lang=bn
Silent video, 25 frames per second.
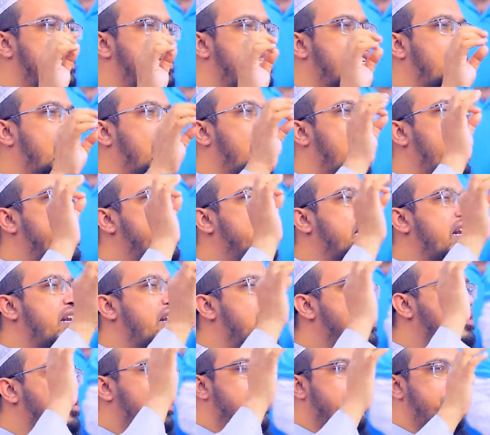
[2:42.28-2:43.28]
জেনার আইন
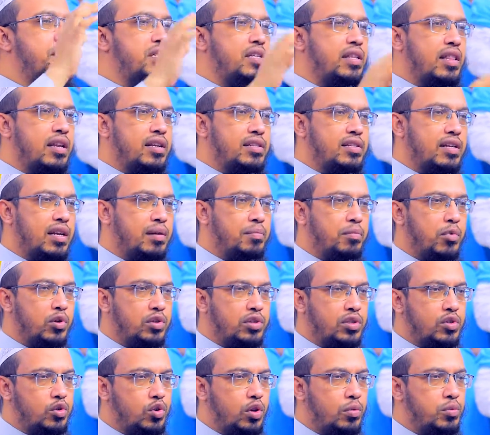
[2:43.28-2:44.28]
আন্নাজ নবী সাল্লাল্লাহু আলাইহি সাল্লাম
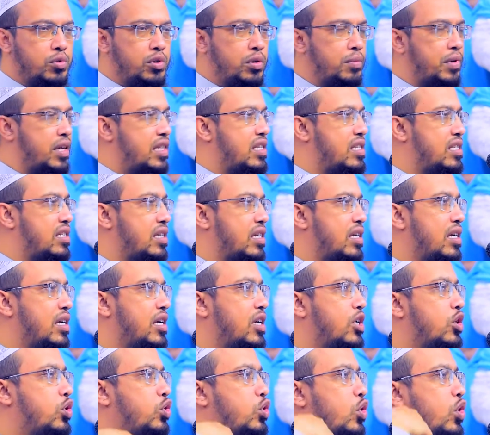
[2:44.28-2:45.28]
বলেছেন সহিহ মুসলিম হাদিসে
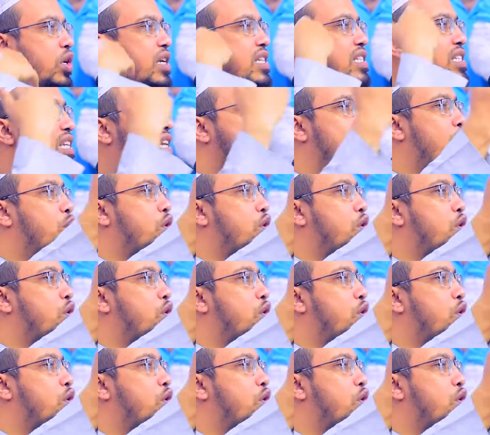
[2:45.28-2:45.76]
চোখে জেনা